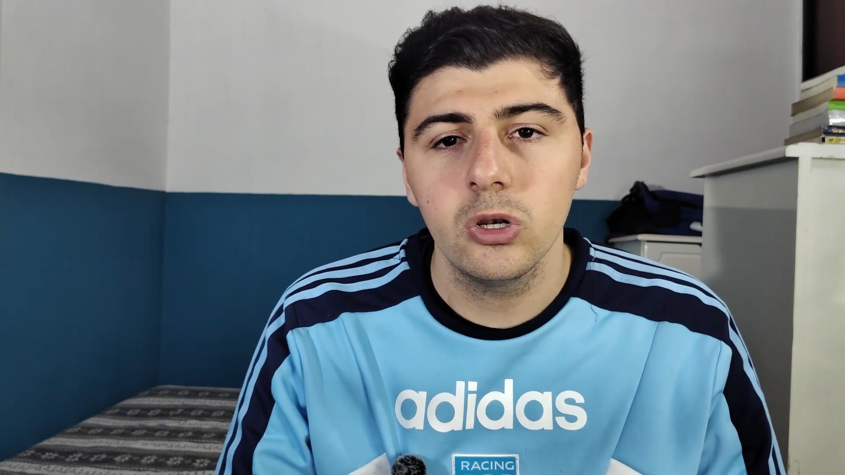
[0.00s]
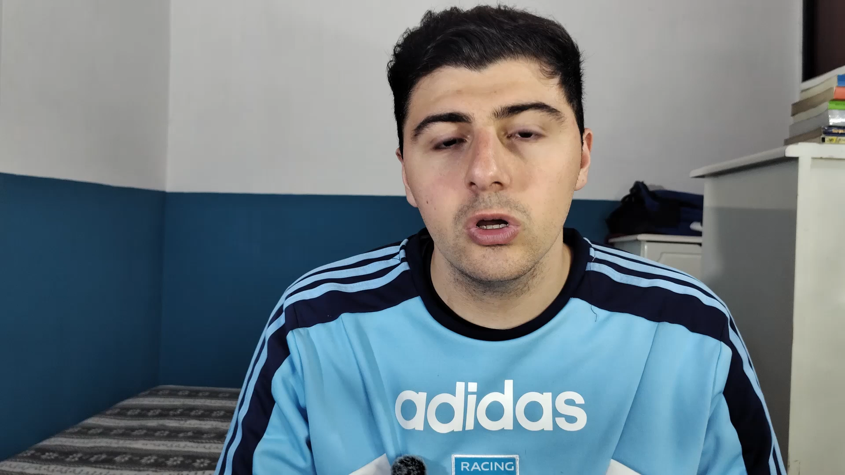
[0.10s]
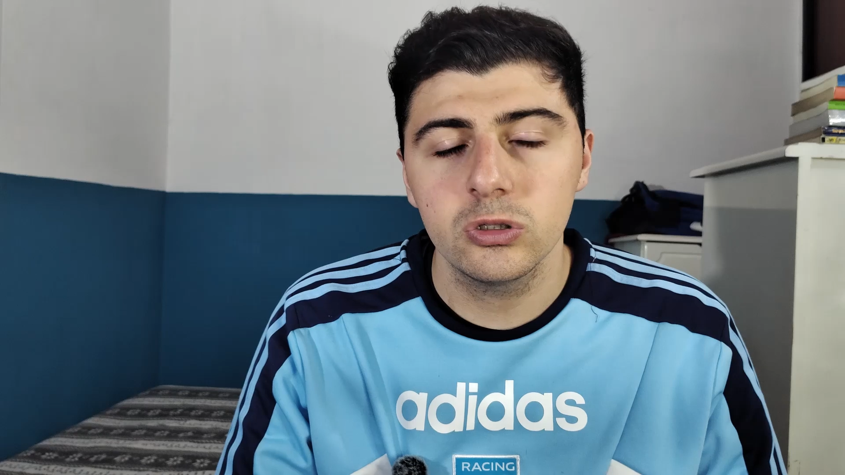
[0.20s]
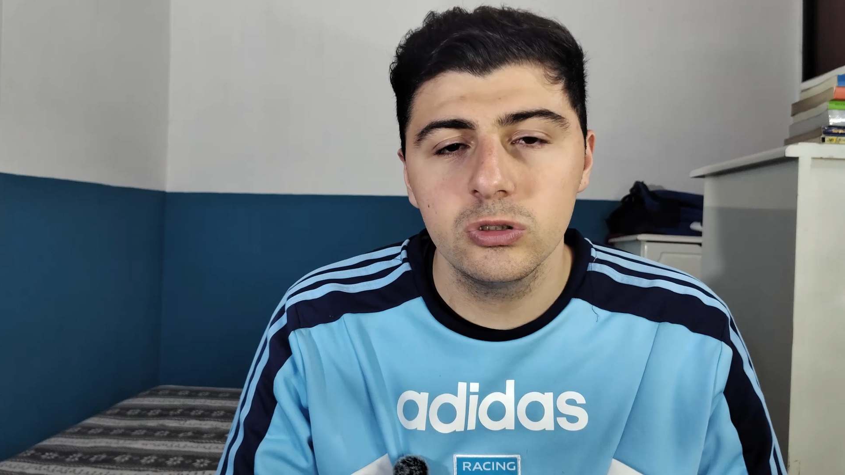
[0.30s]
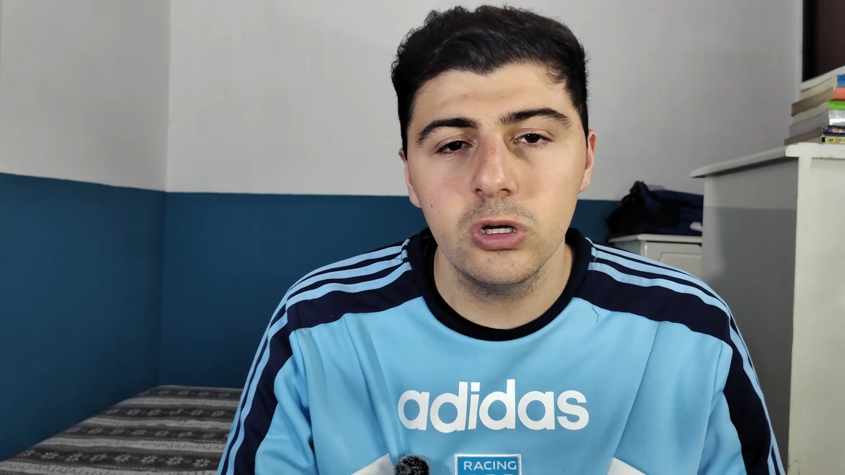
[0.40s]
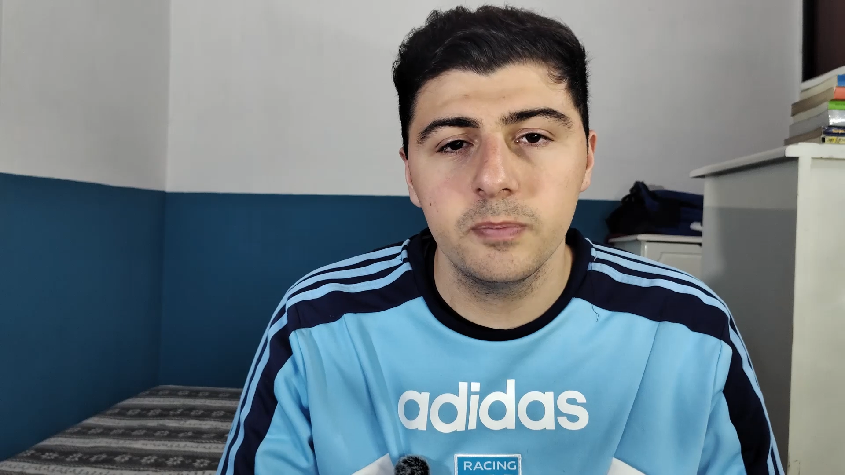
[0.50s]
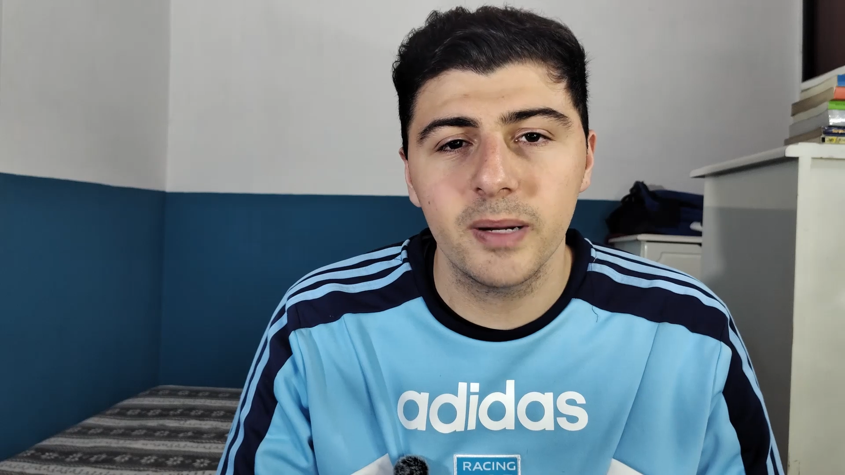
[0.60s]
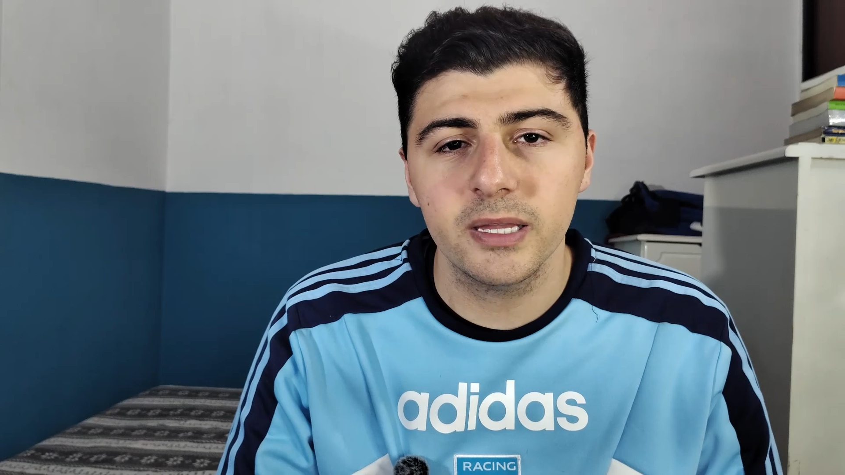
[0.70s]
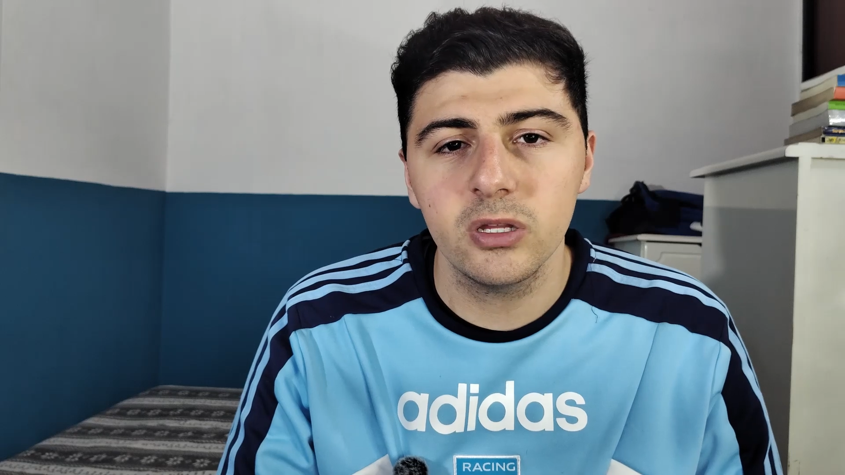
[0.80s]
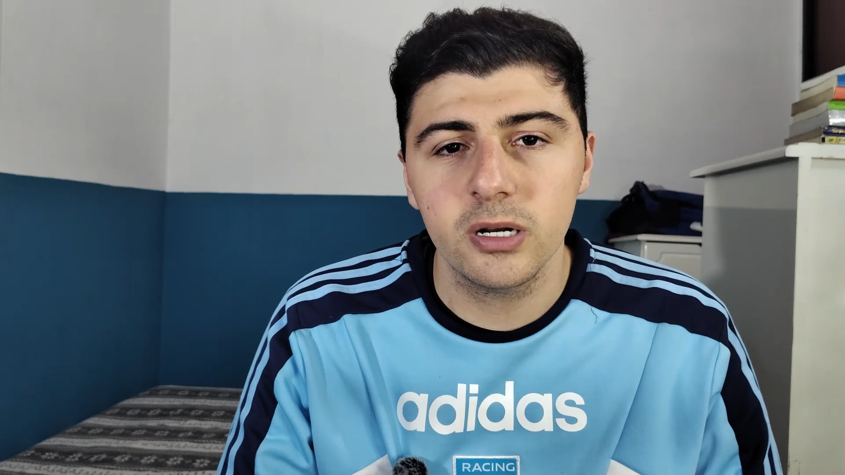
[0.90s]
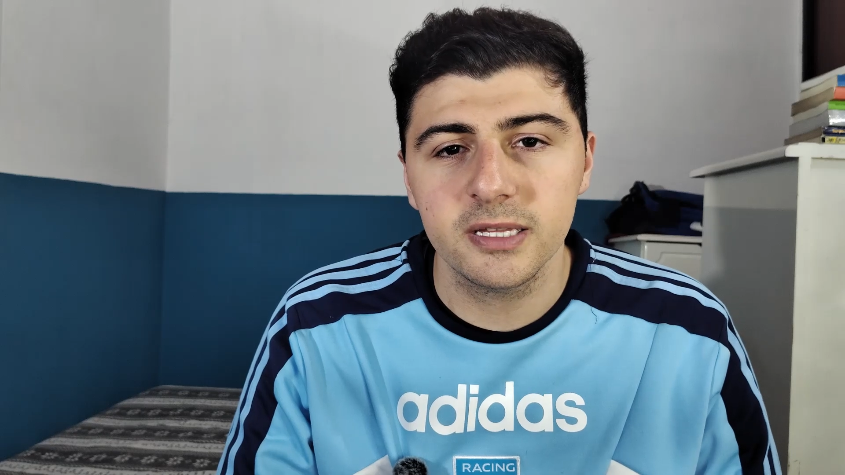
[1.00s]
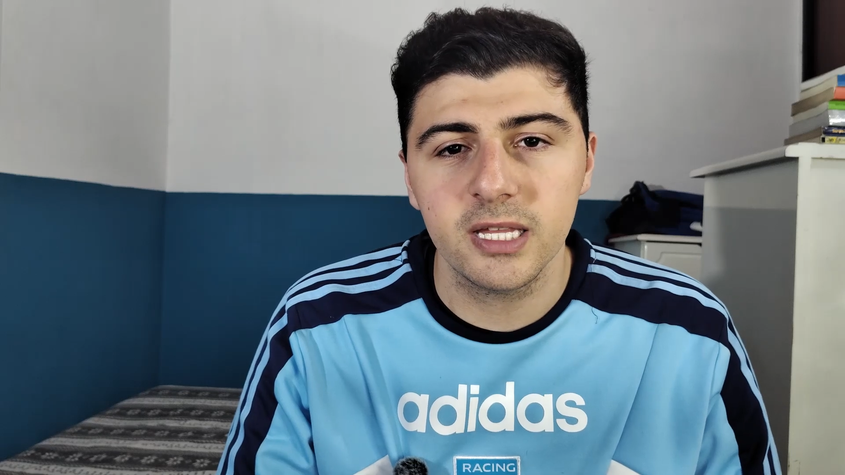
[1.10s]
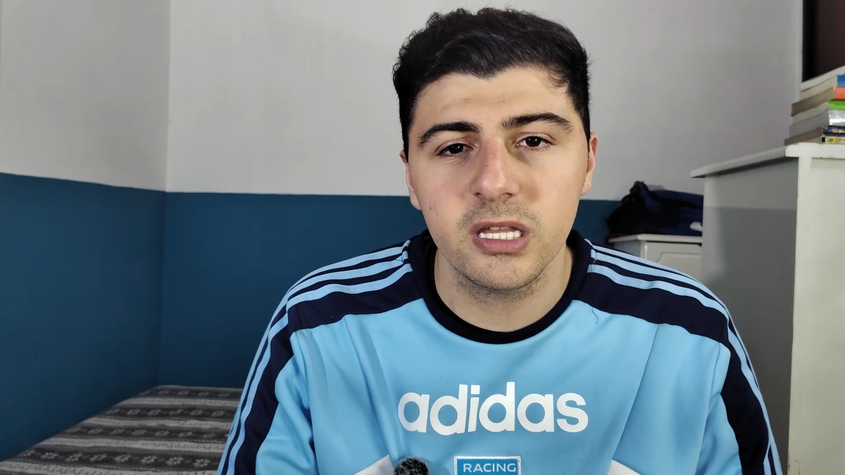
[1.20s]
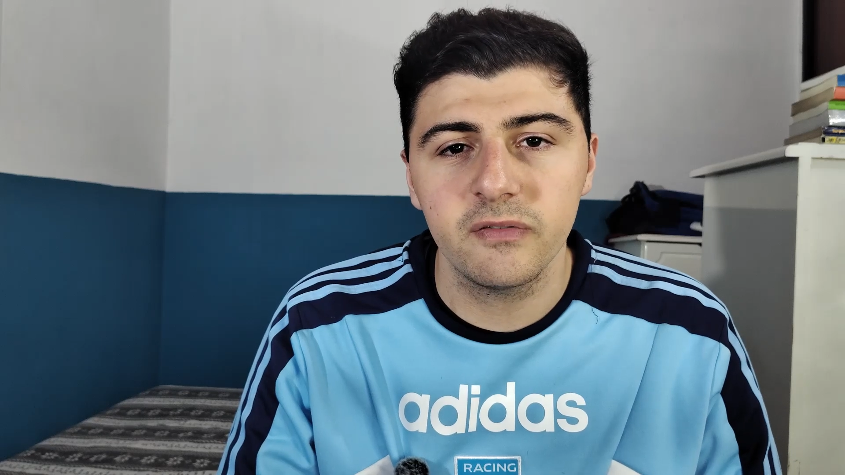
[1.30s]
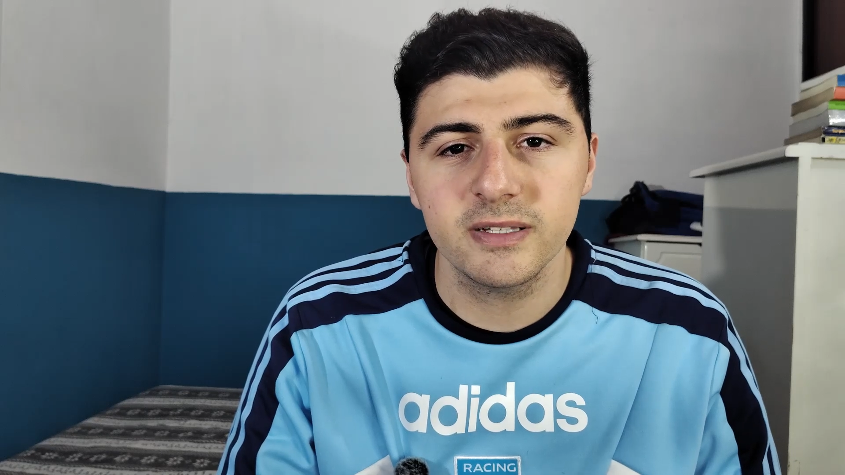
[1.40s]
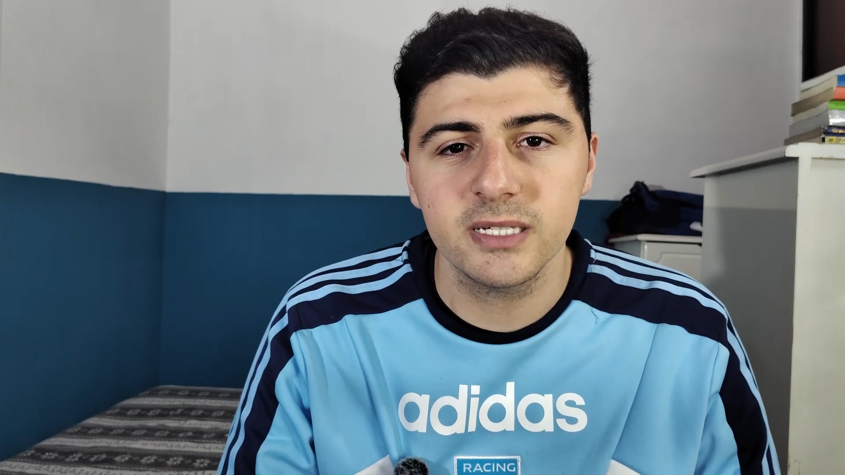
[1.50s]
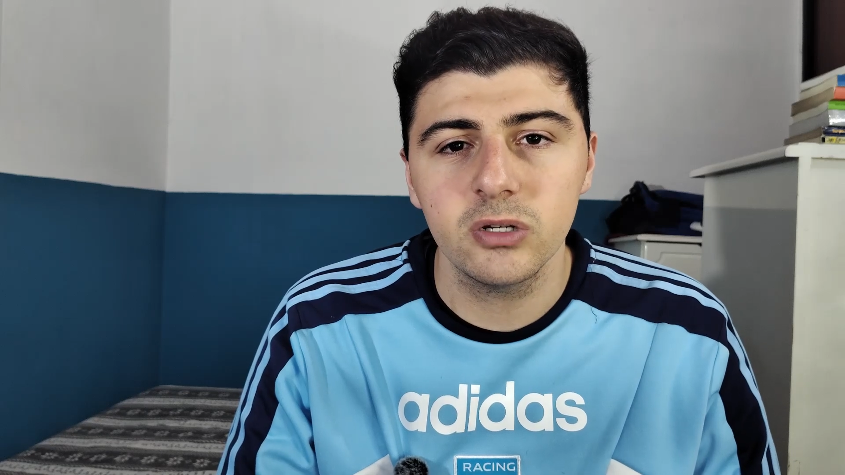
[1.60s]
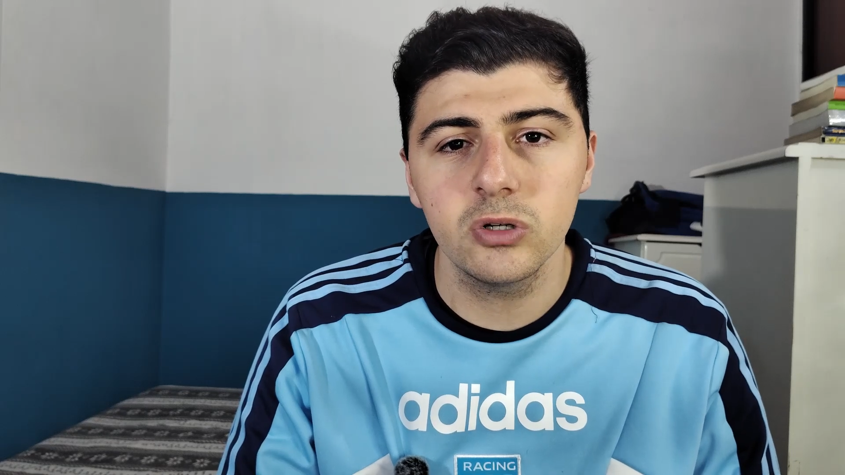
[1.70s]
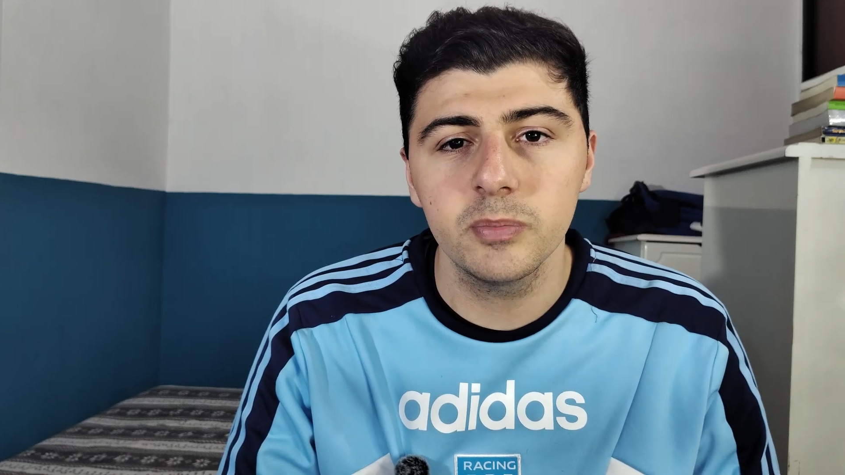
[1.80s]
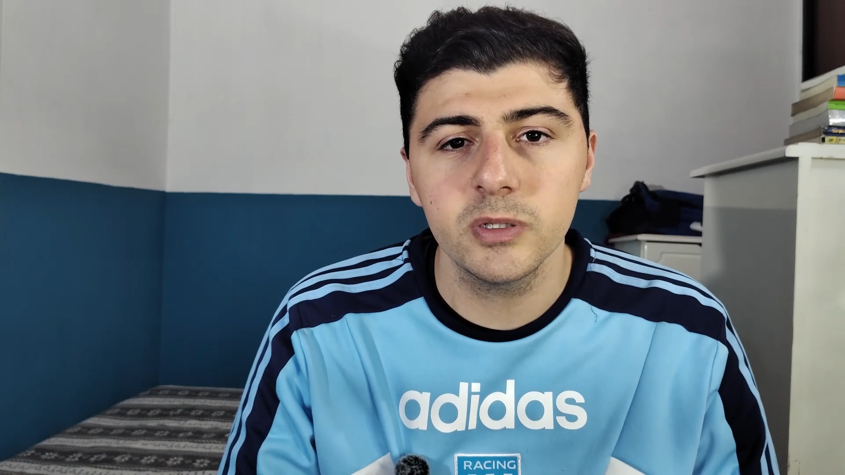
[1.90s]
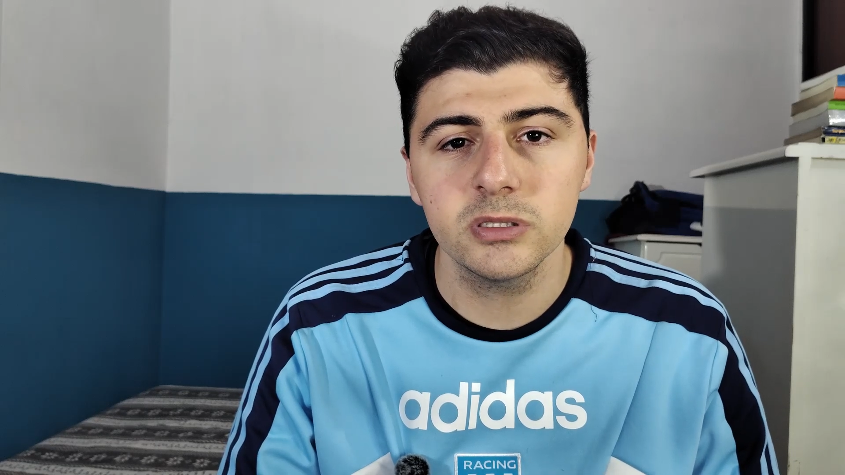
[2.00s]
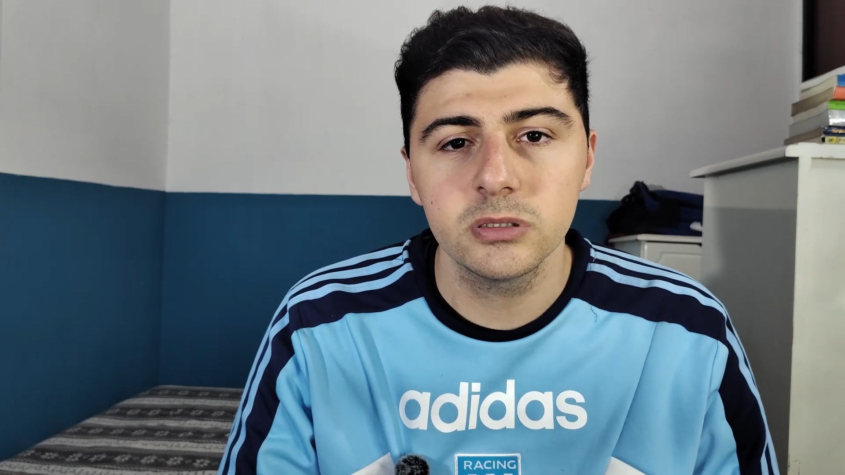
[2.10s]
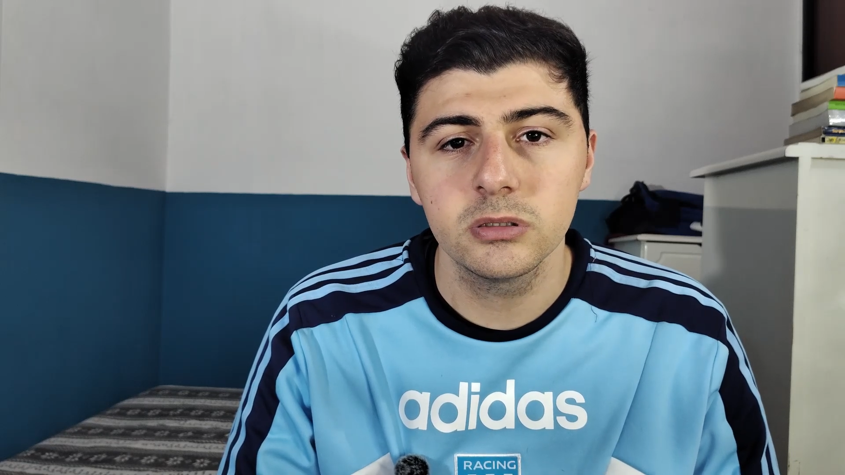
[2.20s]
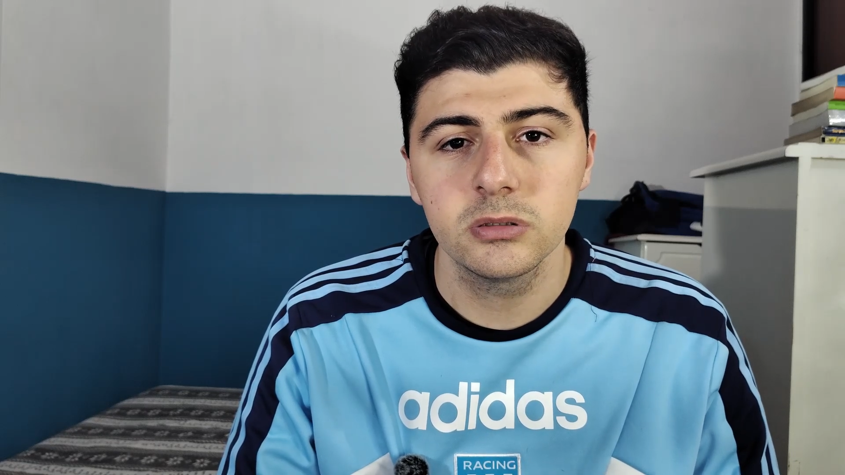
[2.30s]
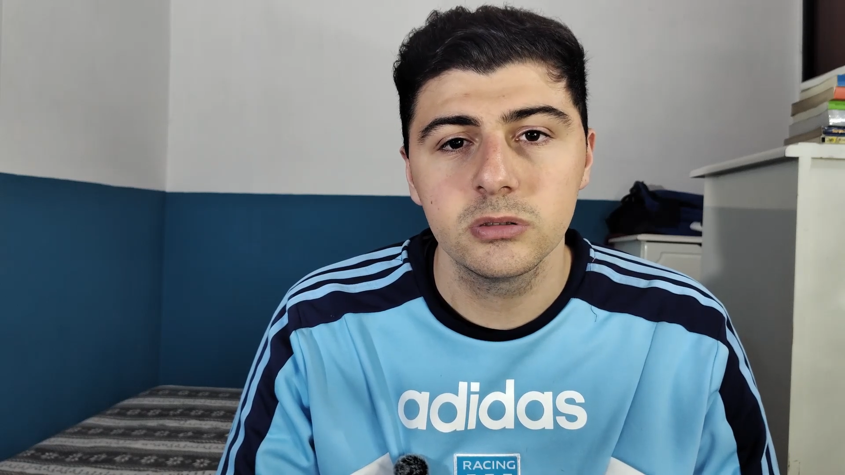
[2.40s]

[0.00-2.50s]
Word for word: los dos partidos restantes de fase de grupos,